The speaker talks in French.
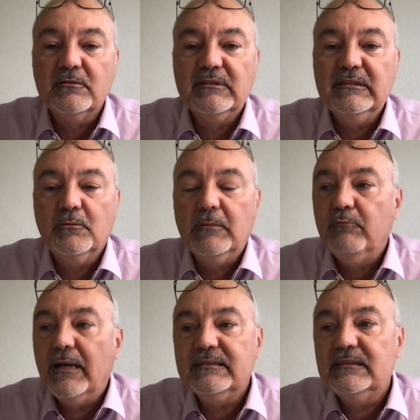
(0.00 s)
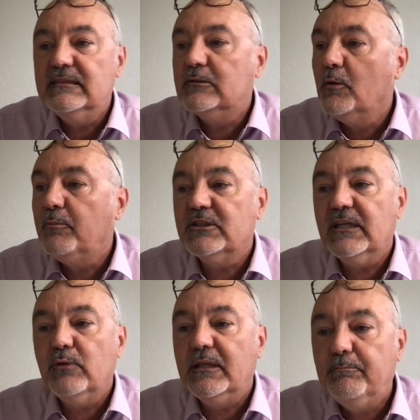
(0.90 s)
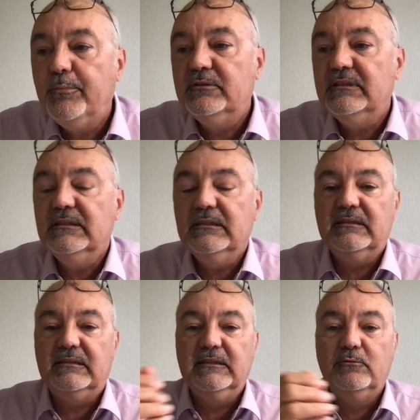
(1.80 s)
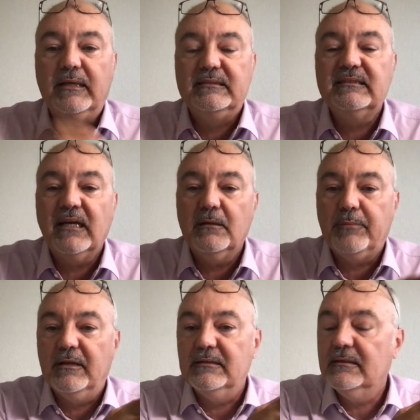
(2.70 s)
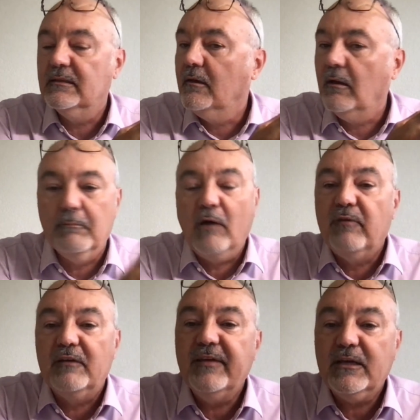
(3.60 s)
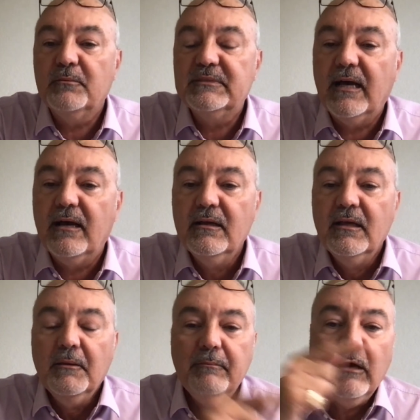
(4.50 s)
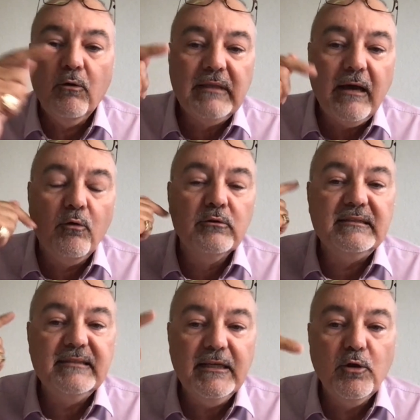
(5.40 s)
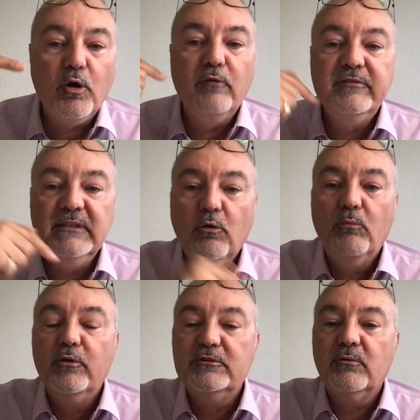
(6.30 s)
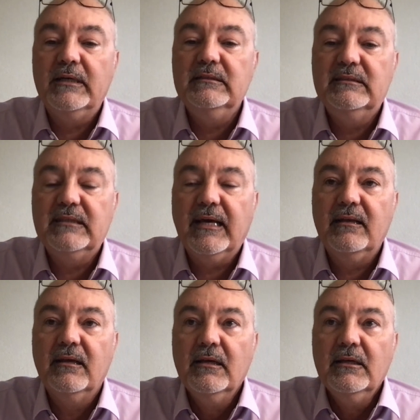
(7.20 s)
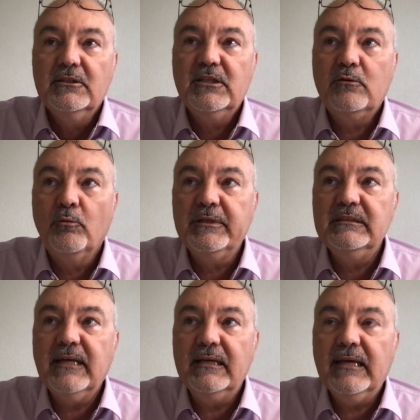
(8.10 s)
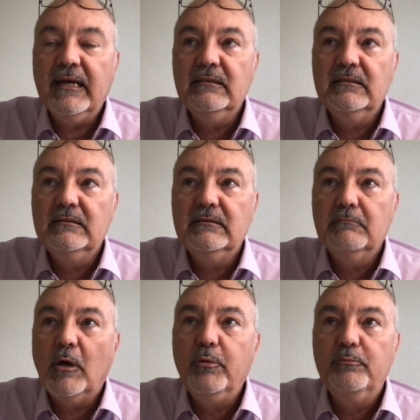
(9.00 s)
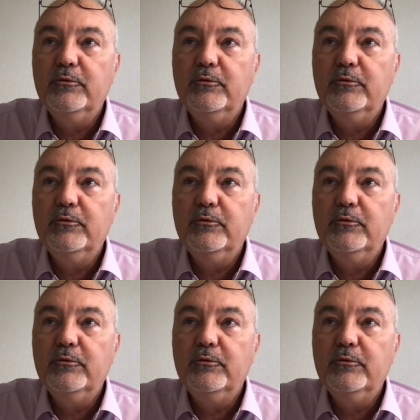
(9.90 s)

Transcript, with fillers: en se disant, bah, voilà, si le projet doit être petit, s'il doit être simple, ben, on va le faire comme ça. Mais on, essaie de revenir aux besoins initial. J'ai compris ça il y a un peu